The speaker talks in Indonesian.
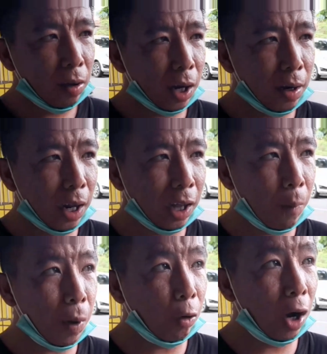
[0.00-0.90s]
jadi
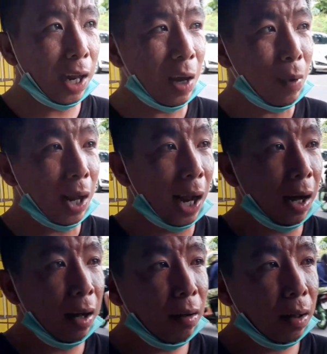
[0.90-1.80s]
tapi Tua yang bilang
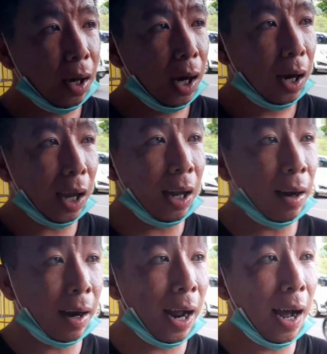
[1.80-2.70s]

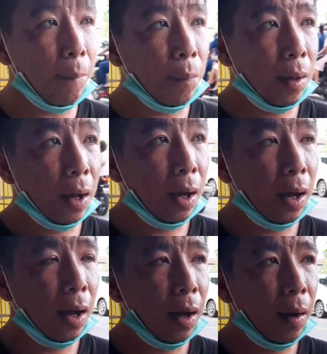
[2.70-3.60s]
Indra
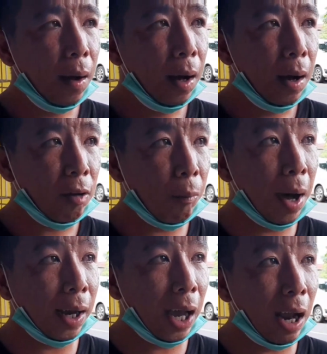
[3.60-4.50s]

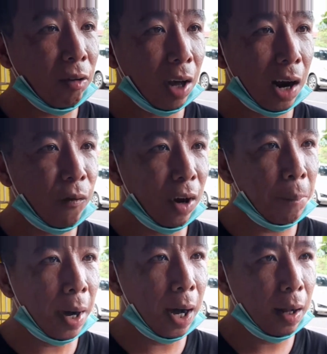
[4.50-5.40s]
sebagai saraf
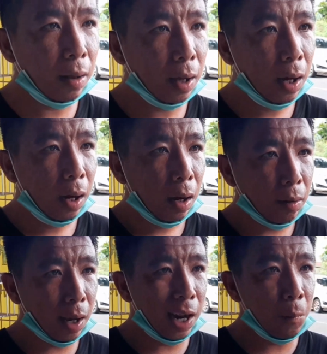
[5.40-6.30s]
lemah
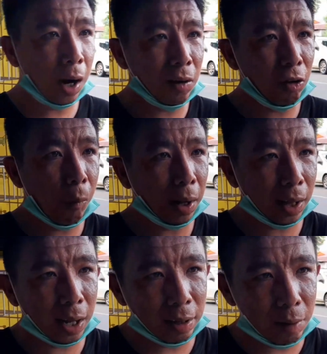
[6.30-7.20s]
jadi mengkasih obat
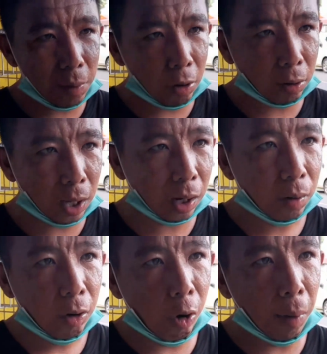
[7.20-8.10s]
antibiotik
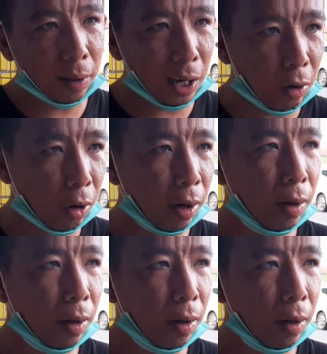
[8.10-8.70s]
obat itu.